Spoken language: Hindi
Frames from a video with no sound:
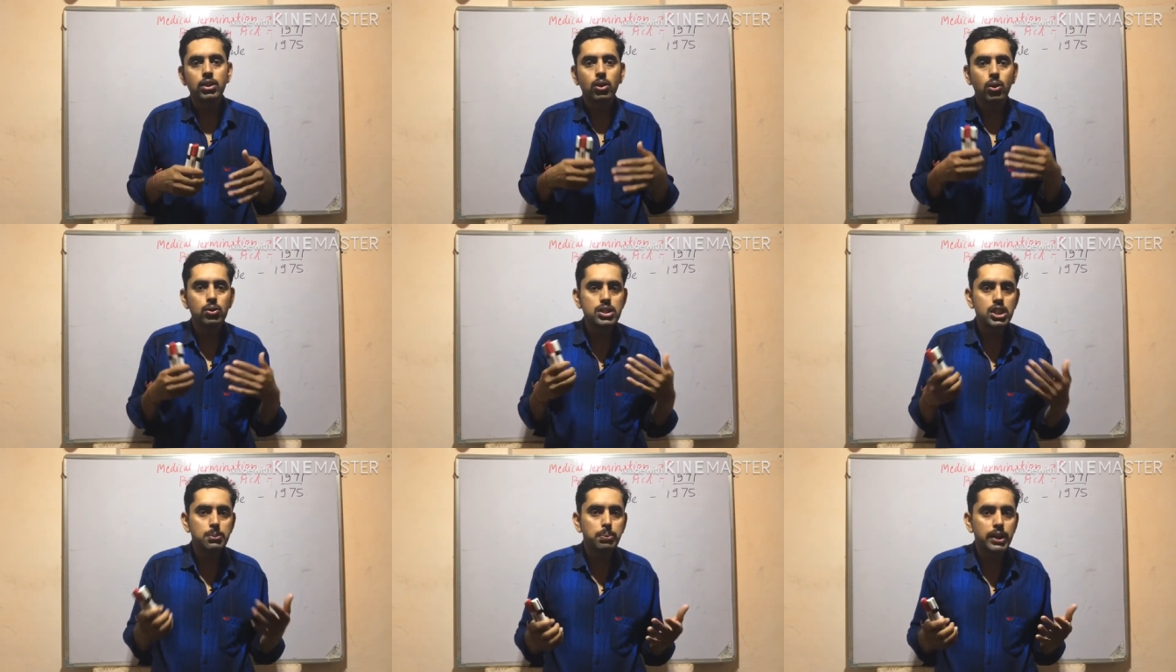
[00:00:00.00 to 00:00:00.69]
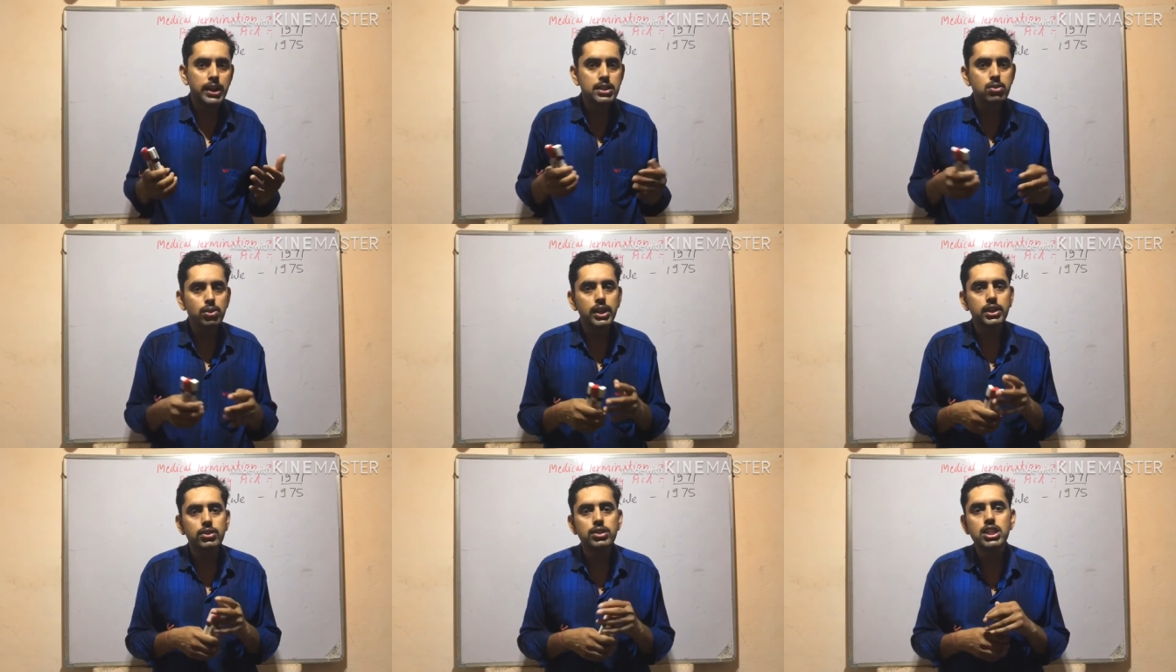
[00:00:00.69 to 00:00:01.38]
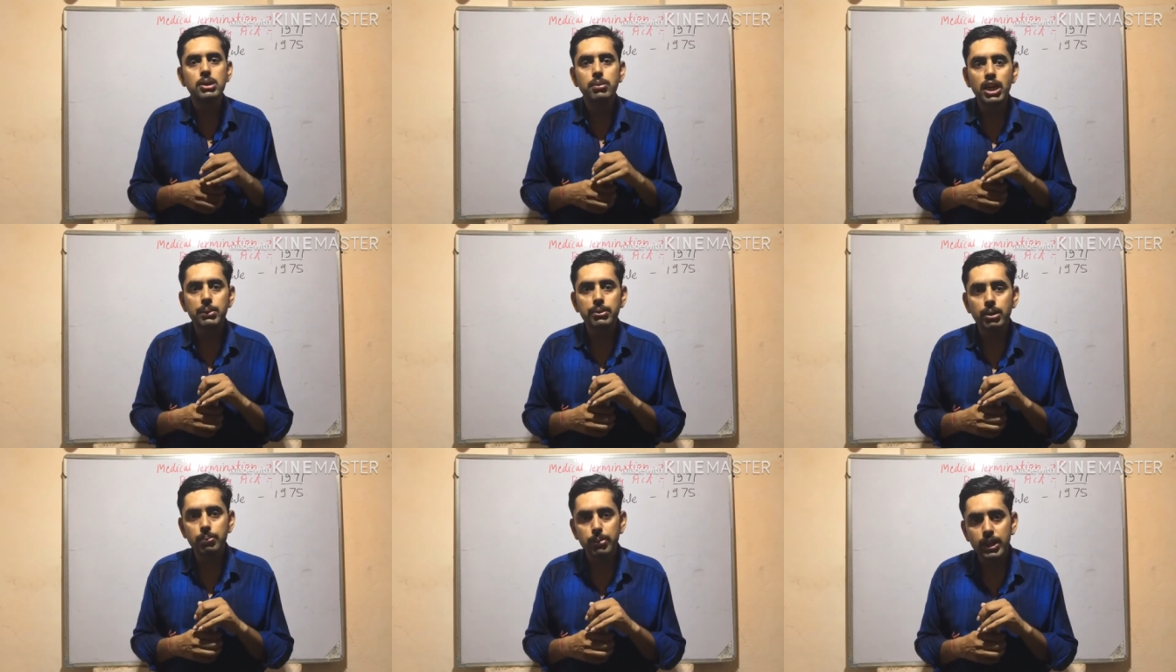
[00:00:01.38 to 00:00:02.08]
कौन सी प्लेस होगी तो इसके बारे में
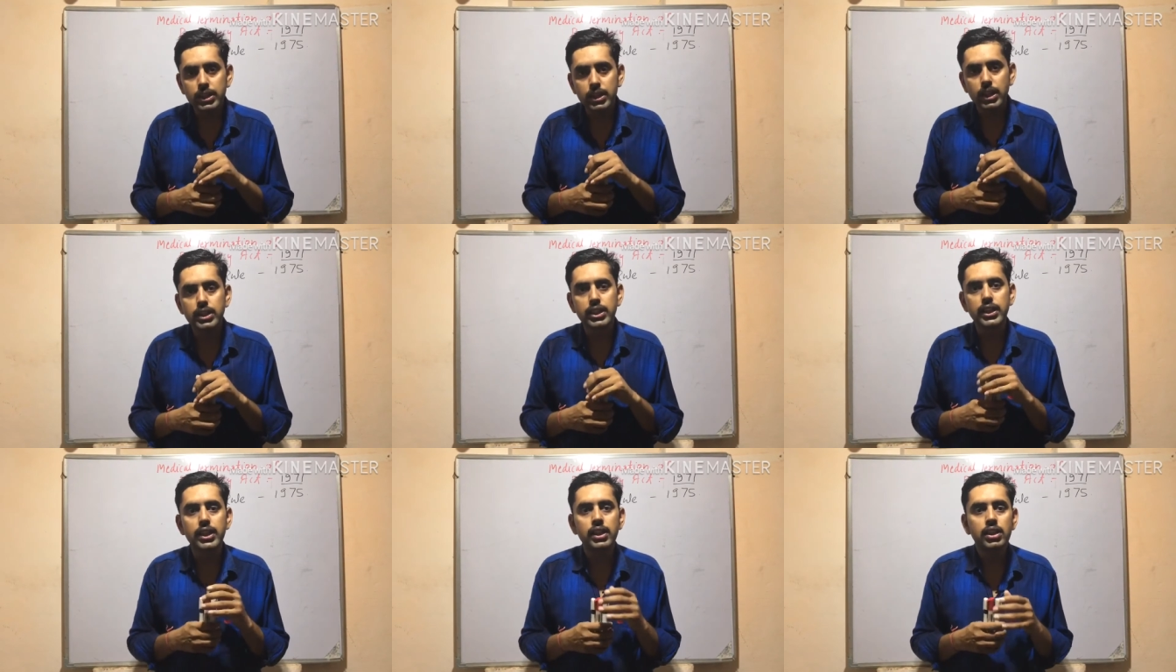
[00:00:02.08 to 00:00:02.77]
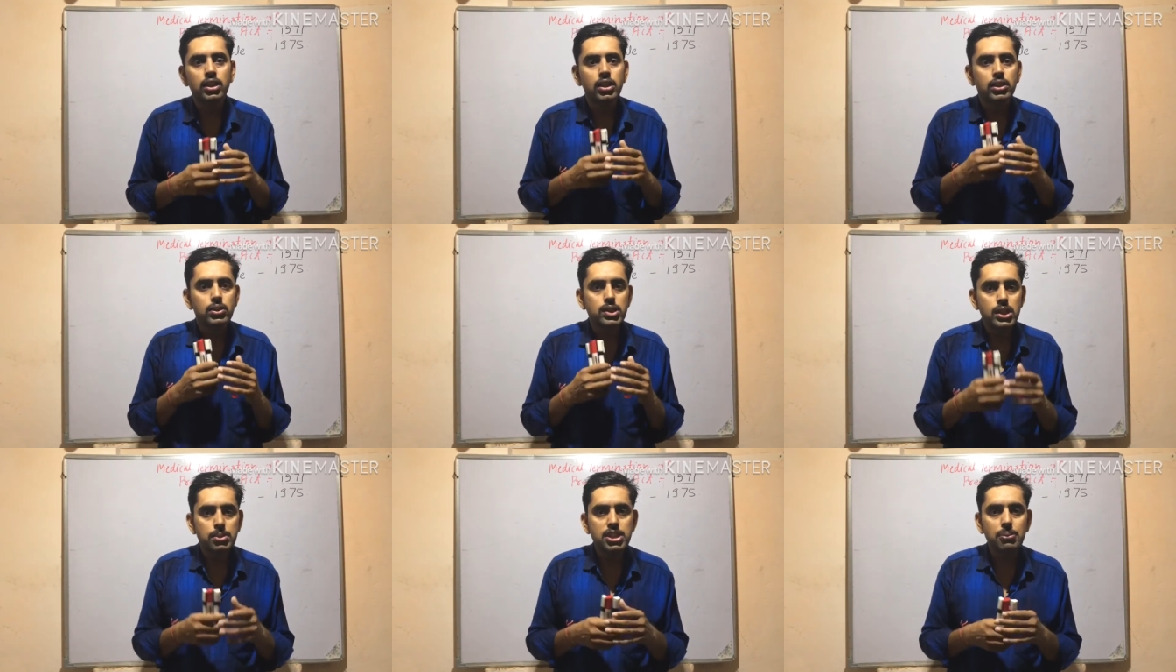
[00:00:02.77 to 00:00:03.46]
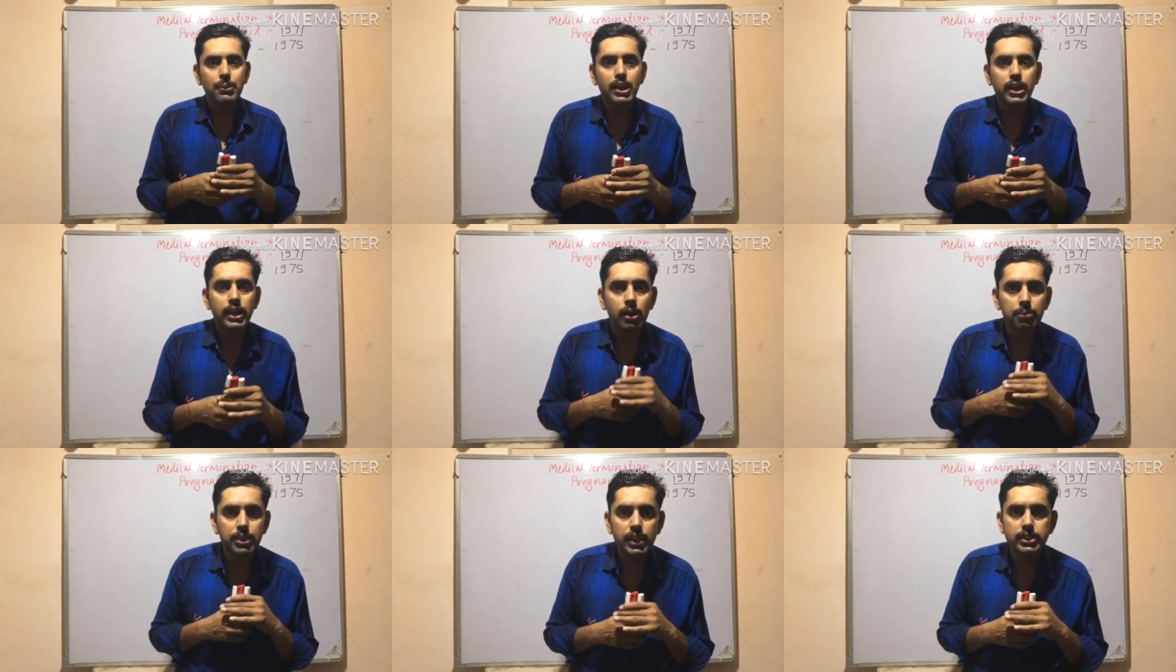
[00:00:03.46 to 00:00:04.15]
हम बात करते हैं तो सबसे पहले
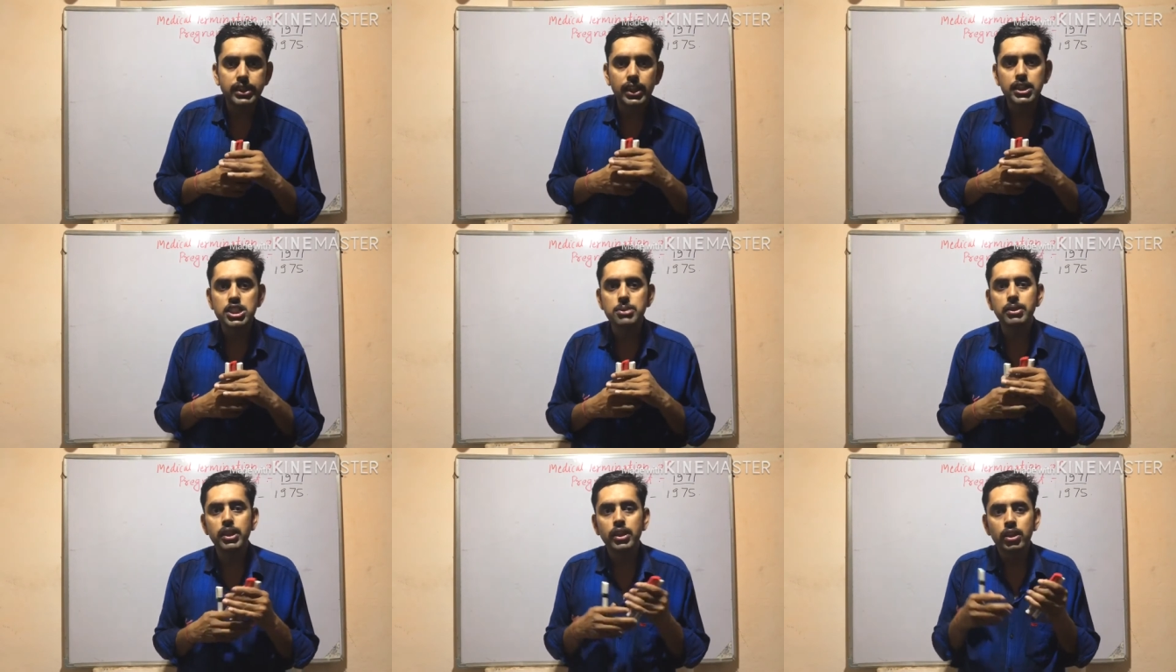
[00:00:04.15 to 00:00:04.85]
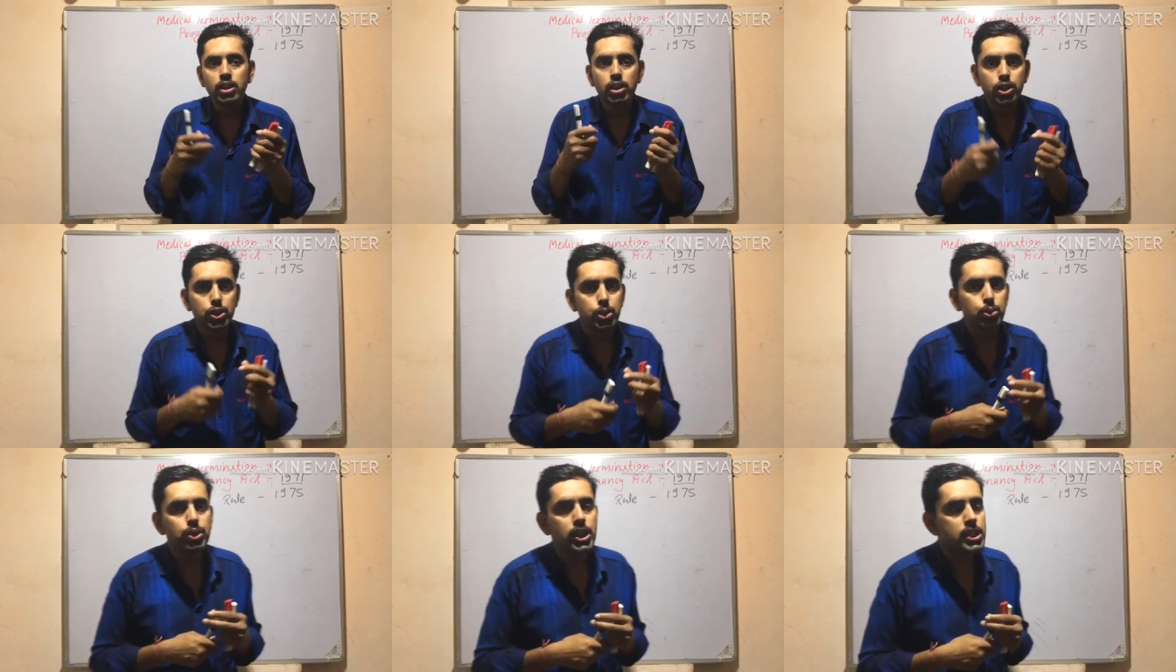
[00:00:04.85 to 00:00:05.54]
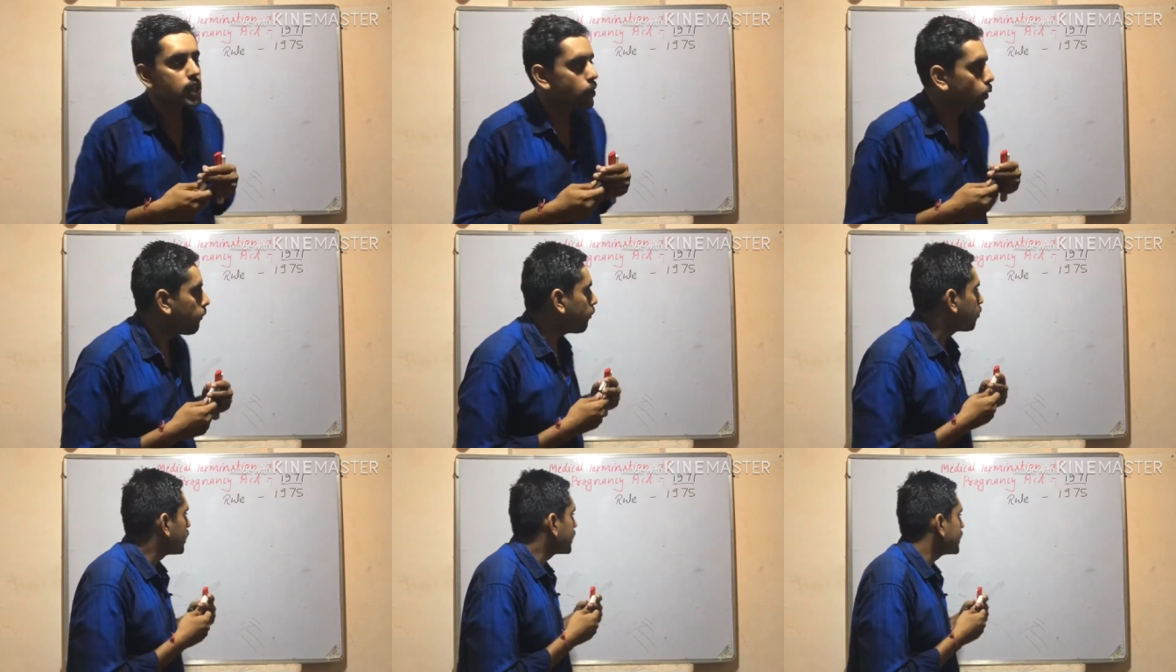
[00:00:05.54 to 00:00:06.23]
हम देखते हैं इसमें ड्यूरेशन
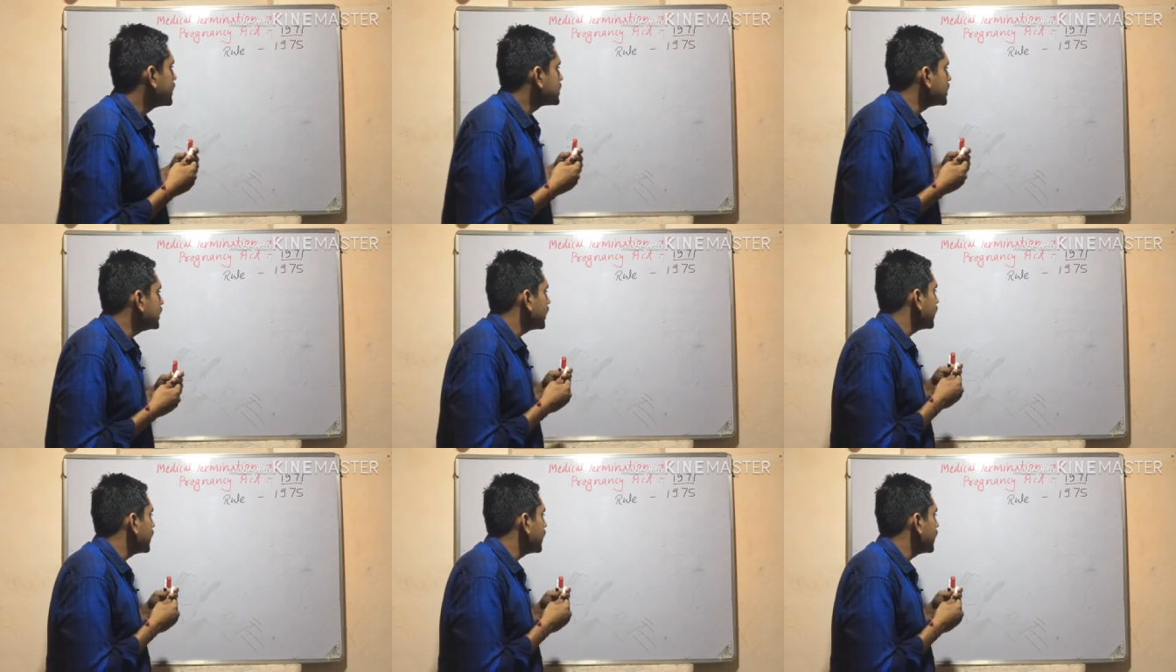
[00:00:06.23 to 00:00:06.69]
ऑफ प्रेगनेंसी